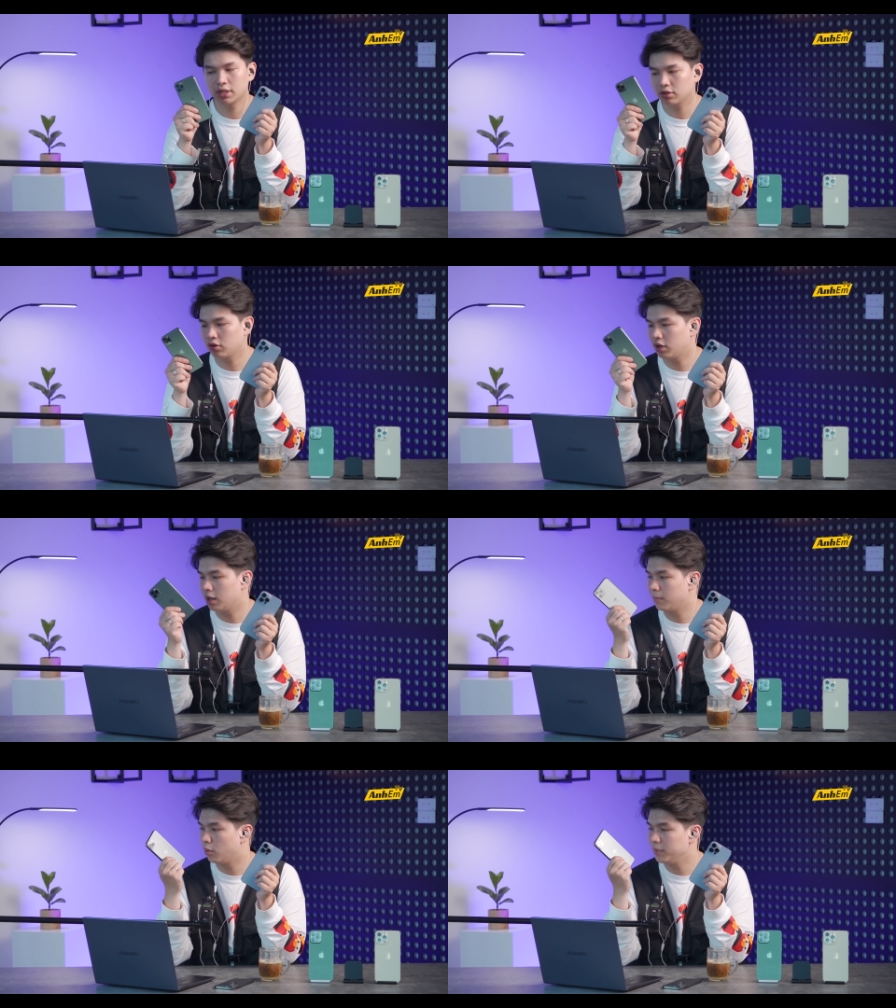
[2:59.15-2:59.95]
sắc gọi
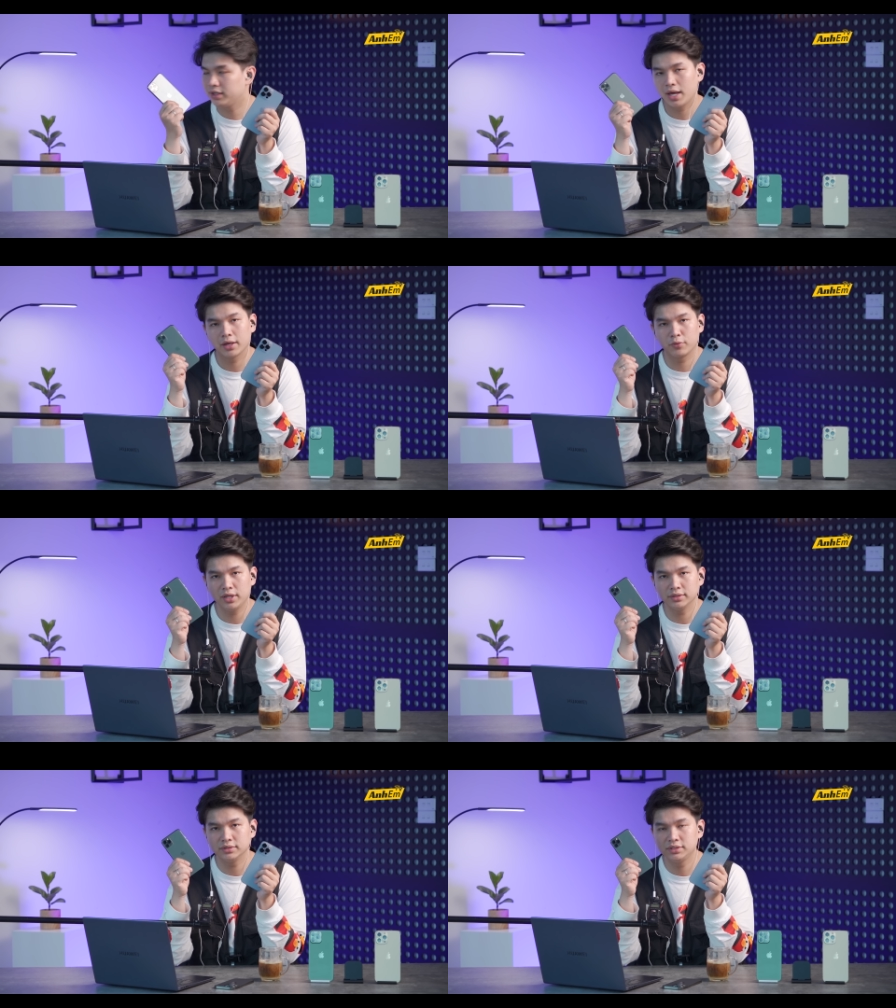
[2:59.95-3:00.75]
là màu Midnight
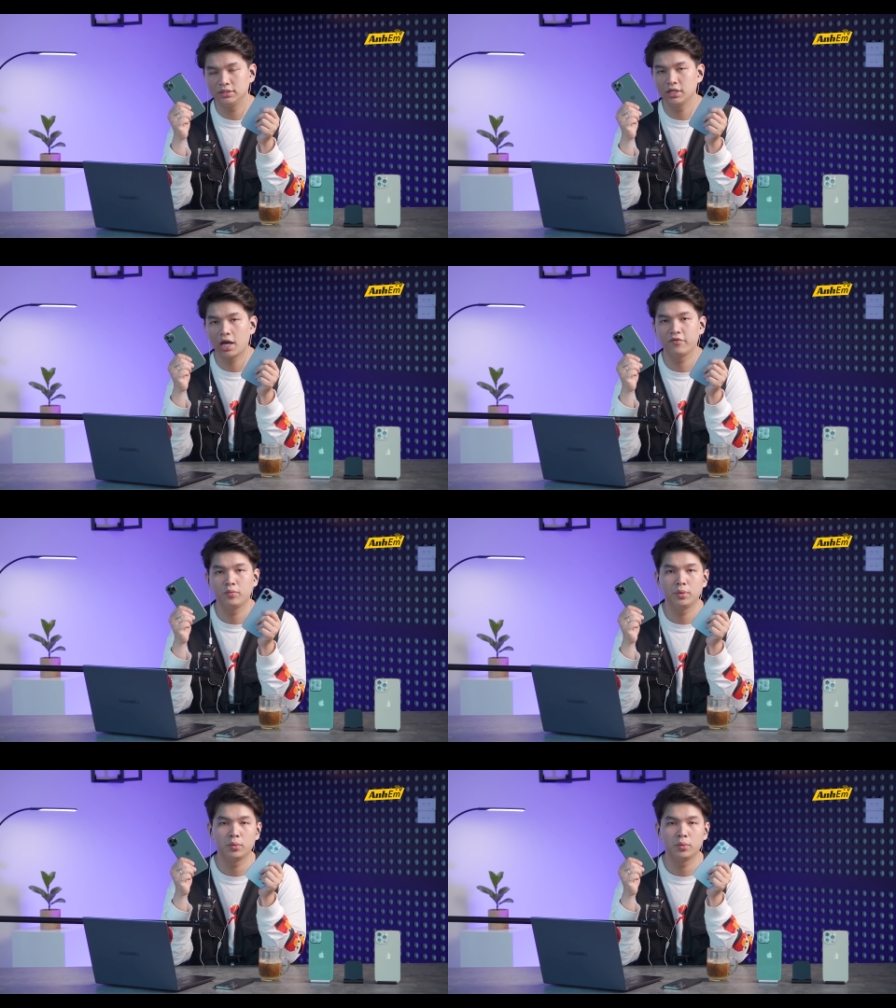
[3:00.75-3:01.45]
Green trên chiếc iPhone